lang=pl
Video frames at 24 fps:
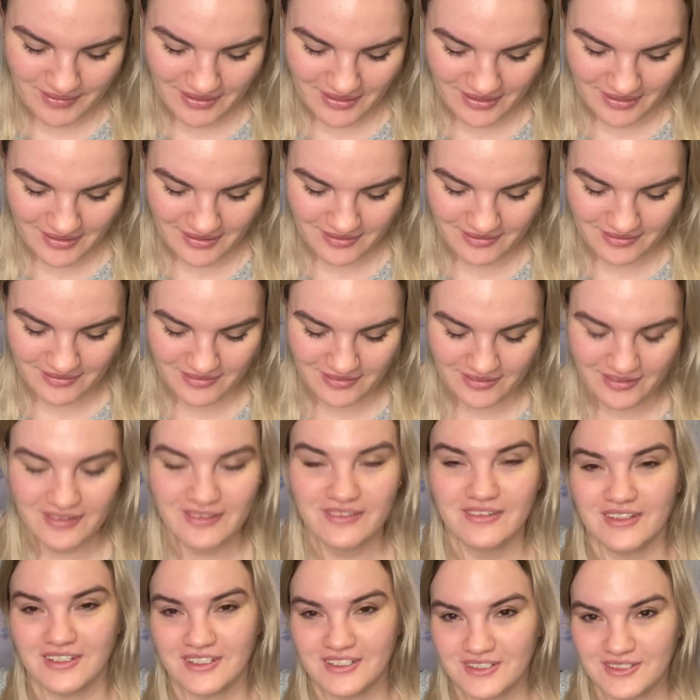E, no i
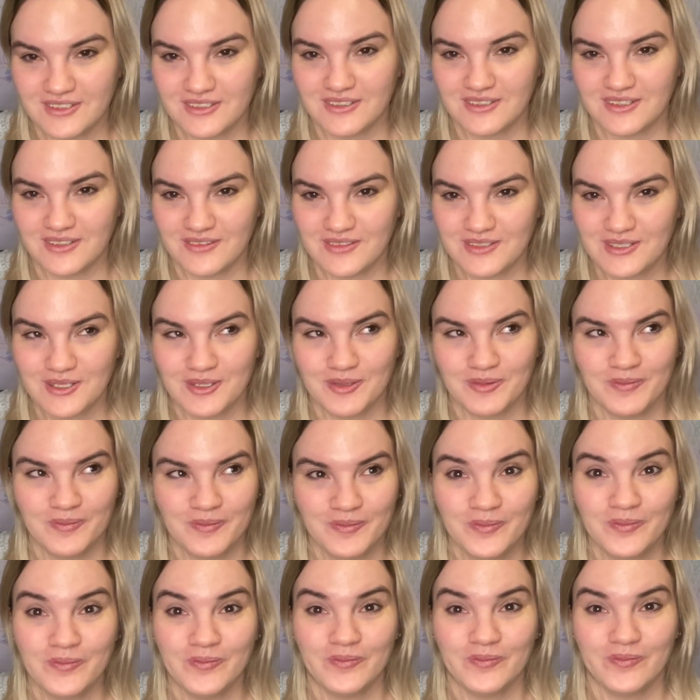właśnie do tego się,
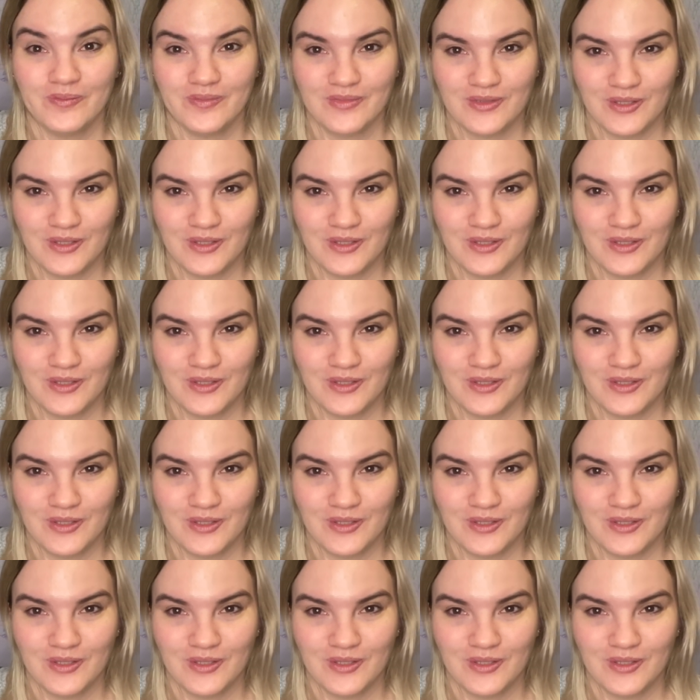mm,